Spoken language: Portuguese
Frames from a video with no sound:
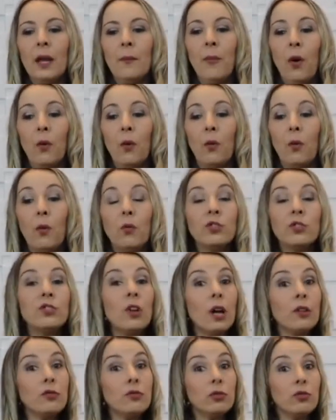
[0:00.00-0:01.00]
Bom, os
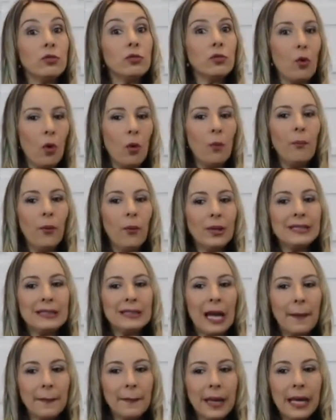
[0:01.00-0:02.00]
nossos
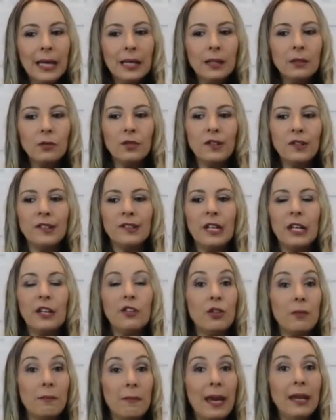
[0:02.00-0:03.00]
comportamentos e
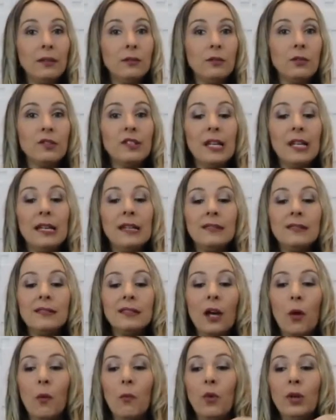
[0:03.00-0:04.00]
sentimentos, eles
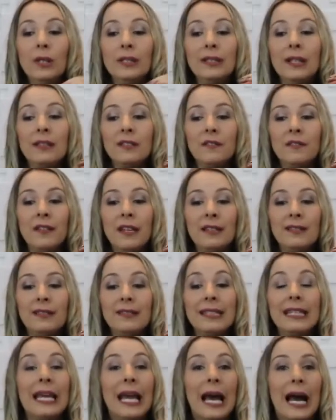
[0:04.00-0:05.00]
são muitas
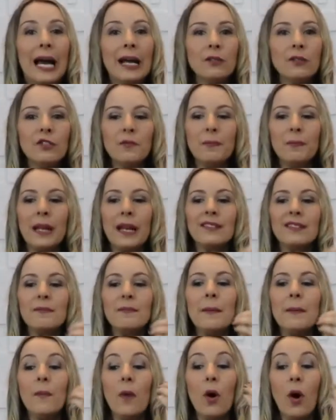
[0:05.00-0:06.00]
vezes guiados pelas
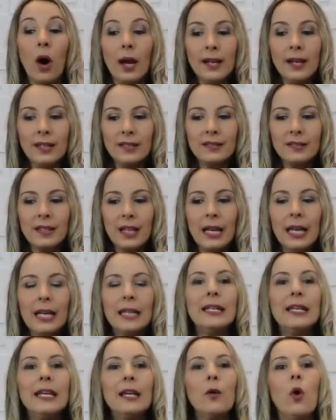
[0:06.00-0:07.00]
memórias
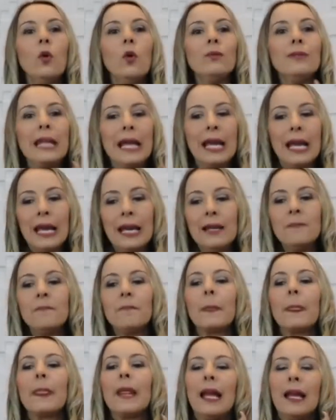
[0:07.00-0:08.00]
que
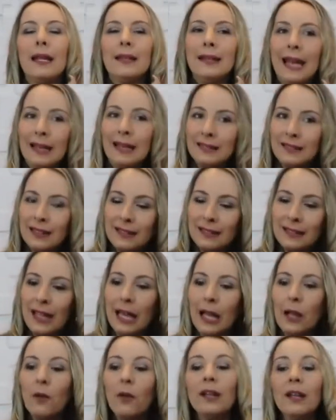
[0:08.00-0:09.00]
contêm nessas
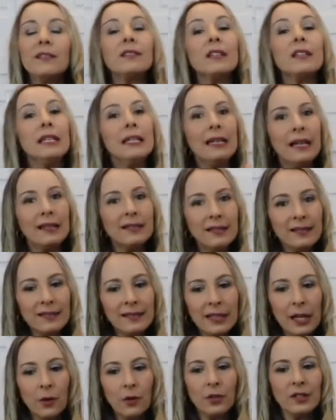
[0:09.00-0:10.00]
células e
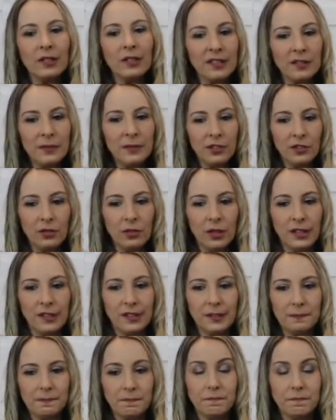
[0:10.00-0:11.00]
nesses
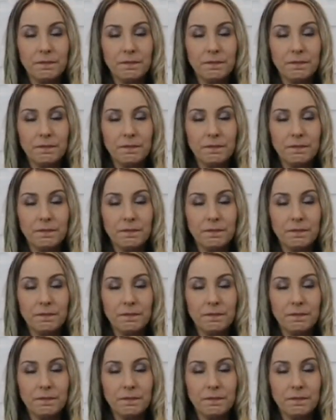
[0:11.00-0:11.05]
neurotransmissores.